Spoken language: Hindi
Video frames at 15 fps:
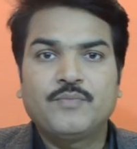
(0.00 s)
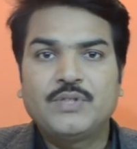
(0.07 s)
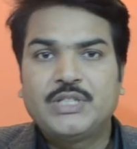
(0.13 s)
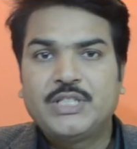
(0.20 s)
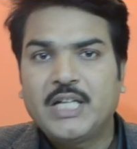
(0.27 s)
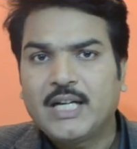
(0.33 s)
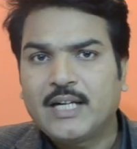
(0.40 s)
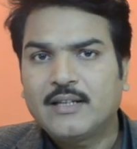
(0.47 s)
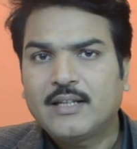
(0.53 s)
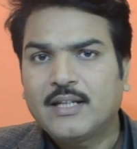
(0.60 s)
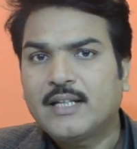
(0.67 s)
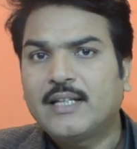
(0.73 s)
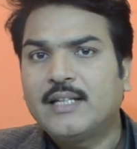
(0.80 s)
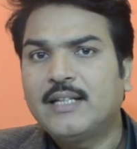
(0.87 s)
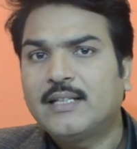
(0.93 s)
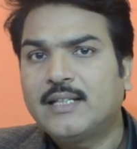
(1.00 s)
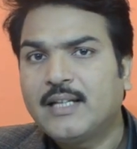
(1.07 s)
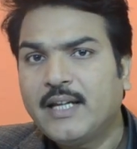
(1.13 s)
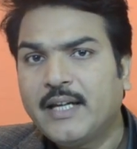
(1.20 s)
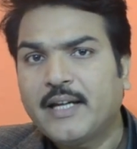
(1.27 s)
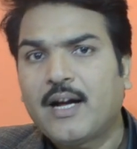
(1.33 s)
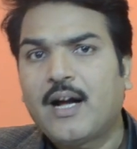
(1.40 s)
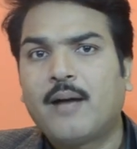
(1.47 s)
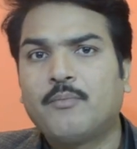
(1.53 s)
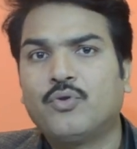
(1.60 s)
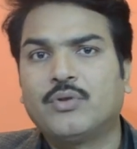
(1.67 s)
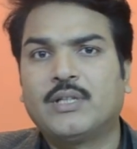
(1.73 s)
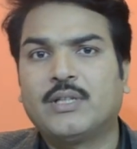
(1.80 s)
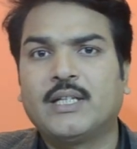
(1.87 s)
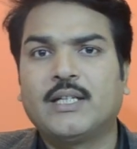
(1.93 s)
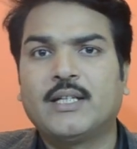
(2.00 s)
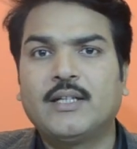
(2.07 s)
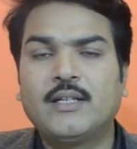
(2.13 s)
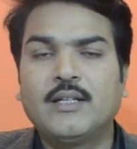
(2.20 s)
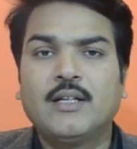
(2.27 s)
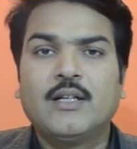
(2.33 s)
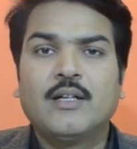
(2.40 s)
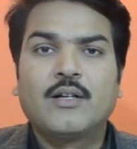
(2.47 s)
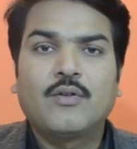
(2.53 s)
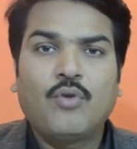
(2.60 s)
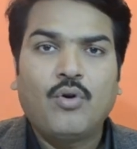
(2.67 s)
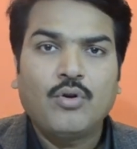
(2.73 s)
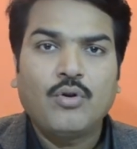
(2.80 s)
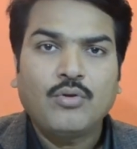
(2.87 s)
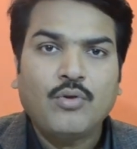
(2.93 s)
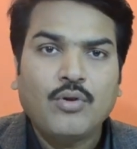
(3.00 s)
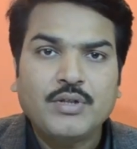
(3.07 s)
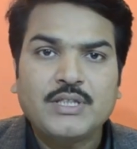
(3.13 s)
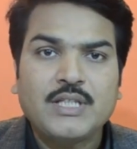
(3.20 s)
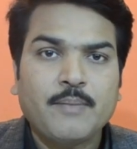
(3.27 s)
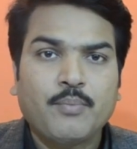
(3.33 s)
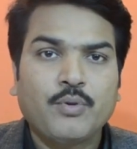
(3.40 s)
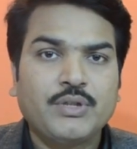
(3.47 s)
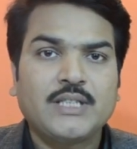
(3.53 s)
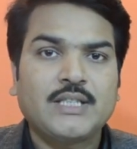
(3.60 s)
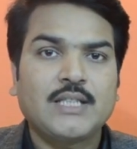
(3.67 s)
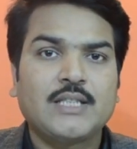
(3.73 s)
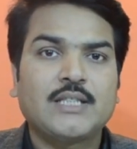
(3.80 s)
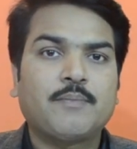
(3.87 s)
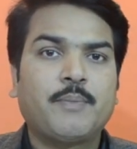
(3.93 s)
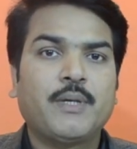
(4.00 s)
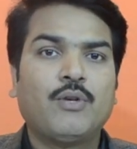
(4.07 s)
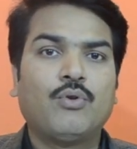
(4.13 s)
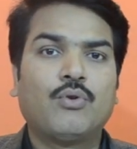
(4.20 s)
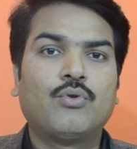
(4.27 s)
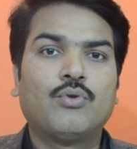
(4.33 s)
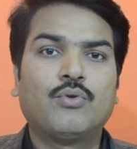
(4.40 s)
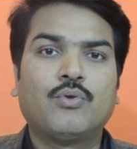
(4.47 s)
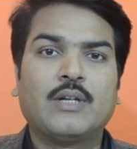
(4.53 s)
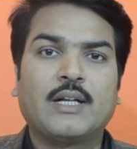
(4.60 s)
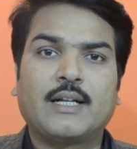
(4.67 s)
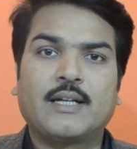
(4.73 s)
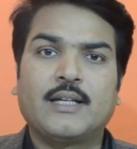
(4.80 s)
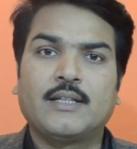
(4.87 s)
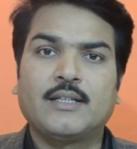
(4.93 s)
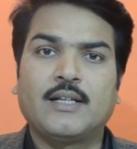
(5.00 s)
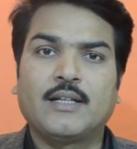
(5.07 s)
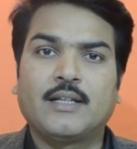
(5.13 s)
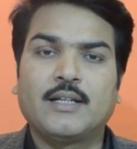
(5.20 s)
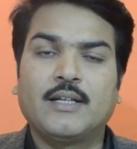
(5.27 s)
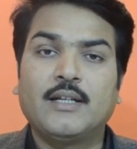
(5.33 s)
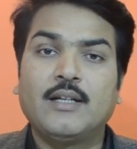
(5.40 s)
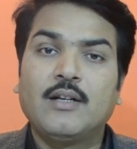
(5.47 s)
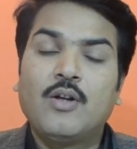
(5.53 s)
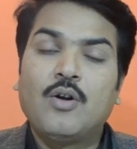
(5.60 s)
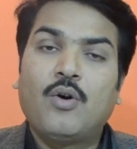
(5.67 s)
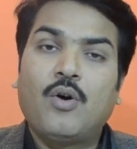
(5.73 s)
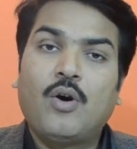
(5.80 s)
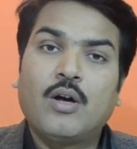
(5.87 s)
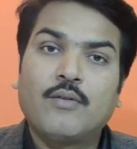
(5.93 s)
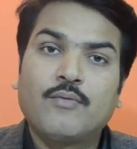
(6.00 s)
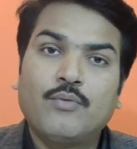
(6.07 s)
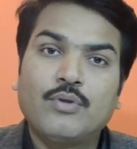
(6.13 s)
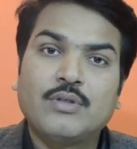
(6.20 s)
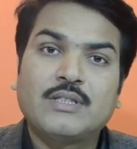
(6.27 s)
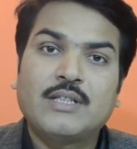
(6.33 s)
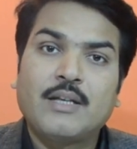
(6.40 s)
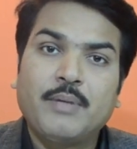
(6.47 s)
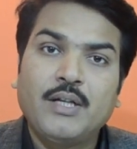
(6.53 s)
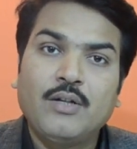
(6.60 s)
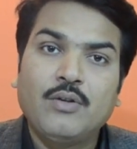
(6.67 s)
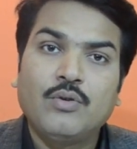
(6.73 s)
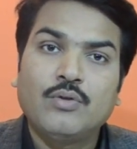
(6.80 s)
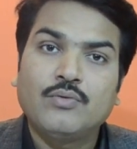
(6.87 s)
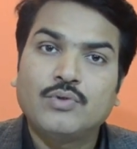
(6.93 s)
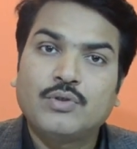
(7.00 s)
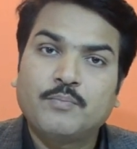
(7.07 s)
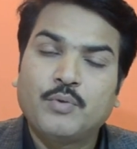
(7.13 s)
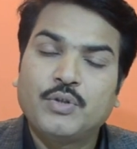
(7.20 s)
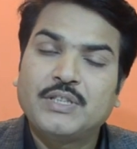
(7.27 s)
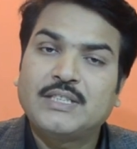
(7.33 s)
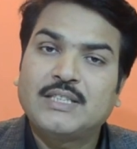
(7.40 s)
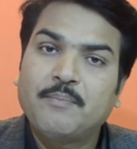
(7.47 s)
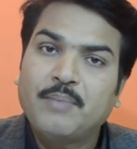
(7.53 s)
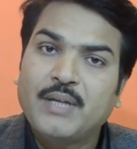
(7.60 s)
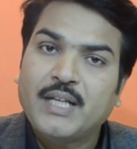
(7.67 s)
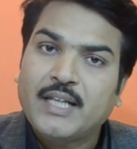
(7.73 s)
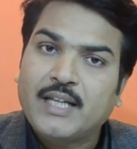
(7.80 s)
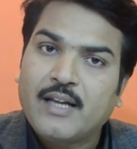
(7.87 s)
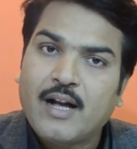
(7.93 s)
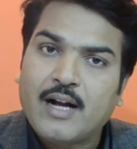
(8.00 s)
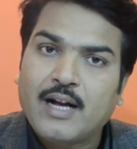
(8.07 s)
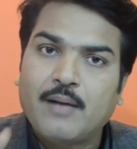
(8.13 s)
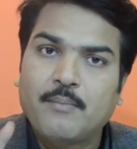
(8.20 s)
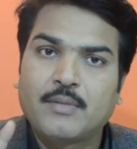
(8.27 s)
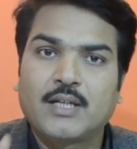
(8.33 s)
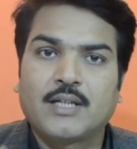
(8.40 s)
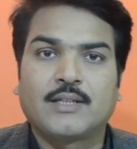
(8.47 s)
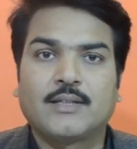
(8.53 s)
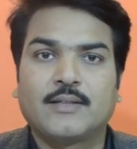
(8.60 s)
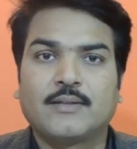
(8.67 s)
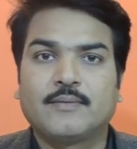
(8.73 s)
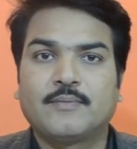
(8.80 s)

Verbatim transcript: जेड तक कितने काम होते हैं कौन कौन से पोजीशंस पे लोगों को रखे जाते हैं और वो सभी लोग उस पोजीशन पे क्या काम करते हैं